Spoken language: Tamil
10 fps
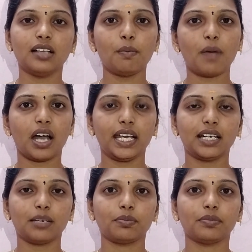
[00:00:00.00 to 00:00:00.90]
அதுதான்
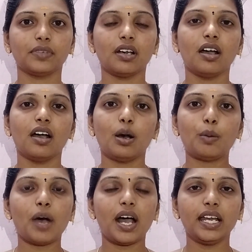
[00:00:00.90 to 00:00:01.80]
மாணிக்கம்
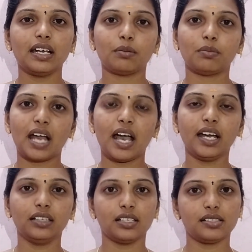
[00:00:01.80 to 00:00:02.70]
மாணிக்கம்
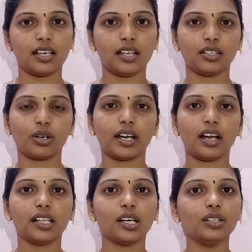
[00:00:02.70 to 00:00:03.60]
நகரத்தை சேர்ந்தவங்க
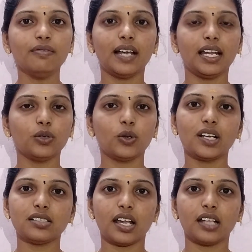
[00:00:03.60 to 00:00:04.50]
அதாவது
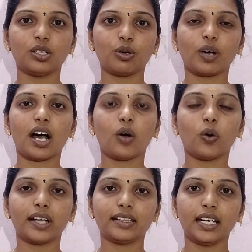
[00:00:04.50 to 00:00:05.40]
வெளியூரை சேர்ந்தவங்க
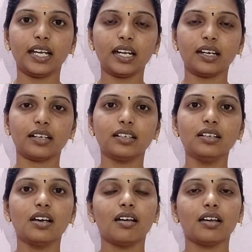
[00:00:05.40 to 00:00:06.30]
அவங்க திடீர்னு
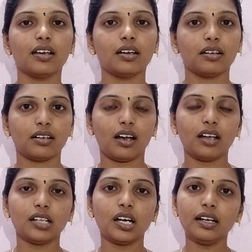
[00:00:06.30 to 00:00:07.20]

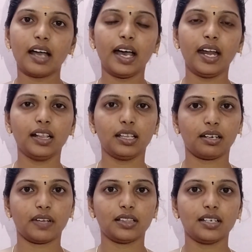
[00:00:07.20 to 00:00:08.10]
அந்த
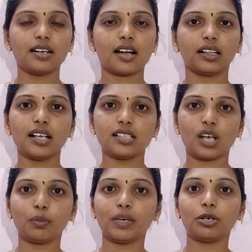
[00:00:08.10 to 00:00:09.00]
நகரத்துக்கு வந்து
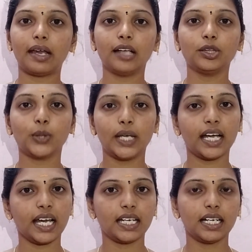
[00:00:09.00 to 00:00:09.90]
கந்தசாமியினுடைய
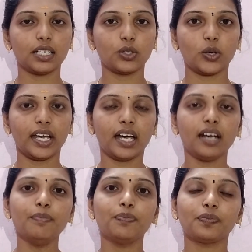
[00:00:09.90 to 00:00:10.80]
துணிக்கடை இருக்கக்கூடிய
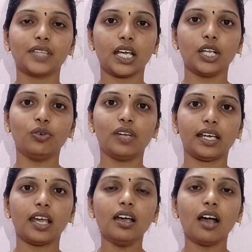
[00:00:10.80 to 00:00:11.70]

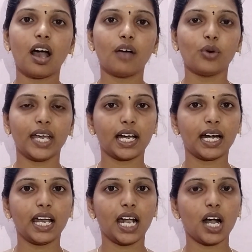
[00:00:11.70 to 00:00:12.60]
தெருவிலேயே அவருடைய
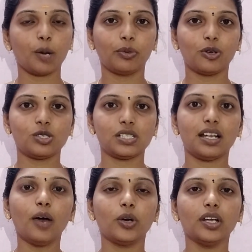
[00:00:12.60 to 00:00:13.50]
கடைக்கு
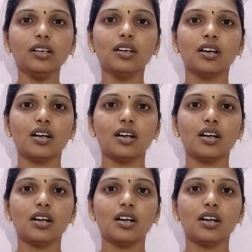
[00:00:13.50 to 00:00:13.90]
ஆப்போசிட்டில் ஒரு